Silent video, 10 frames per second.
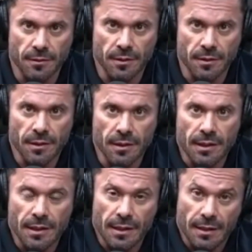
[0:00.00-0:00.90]
Um cara do meu
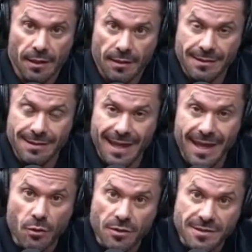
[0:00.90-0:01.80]
lado
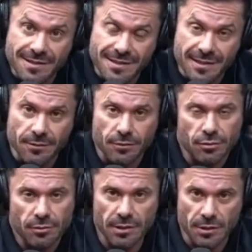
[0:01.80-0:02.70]
me olhou e falou
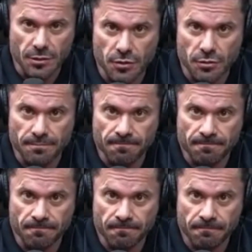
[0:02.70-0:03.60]
assim: Você sonho,
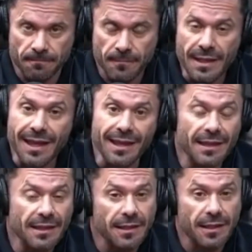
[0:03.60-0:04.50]
né, filho?
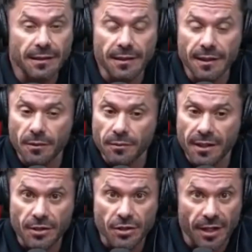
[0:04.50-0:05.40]
um sonho de
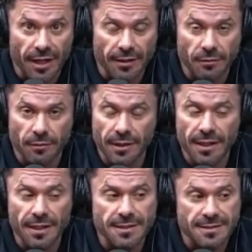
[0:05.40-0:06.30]
ser o
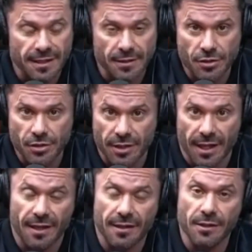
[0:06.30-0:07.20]
Metina. E eu falei:
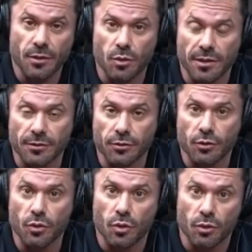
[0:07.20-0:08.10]
tenho.
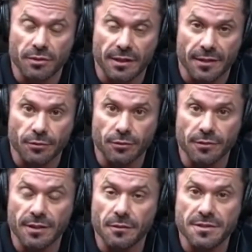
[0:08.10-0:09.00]
Por isso
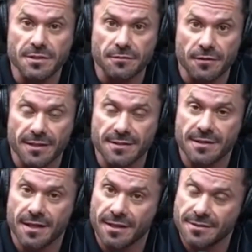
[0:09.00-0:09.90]
estou aqui hoje.
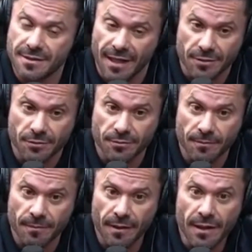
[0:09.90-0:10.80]

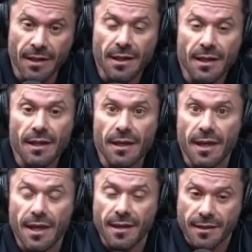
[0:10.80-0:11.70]
Logo depois,
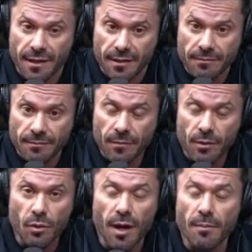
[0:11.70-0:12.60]

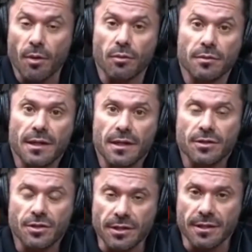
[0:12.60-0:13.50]
tentei pegar mais umas
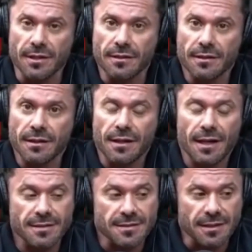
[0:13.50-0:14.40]
duas, três
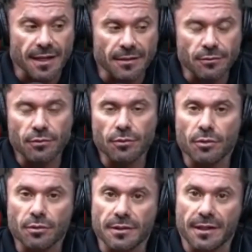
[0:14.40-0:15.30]
ondas, consegui pegar
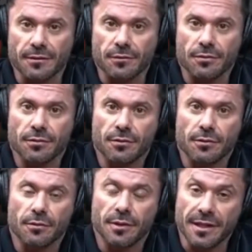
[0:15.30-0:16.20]
uma.
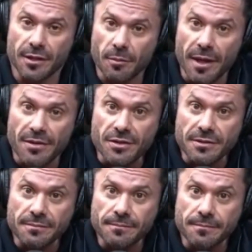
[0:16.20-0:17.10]
Foi
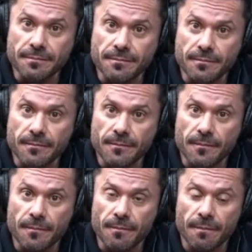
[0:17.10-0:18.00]
dando 11
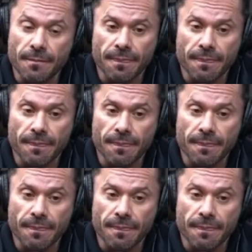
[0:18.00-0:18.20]
horas.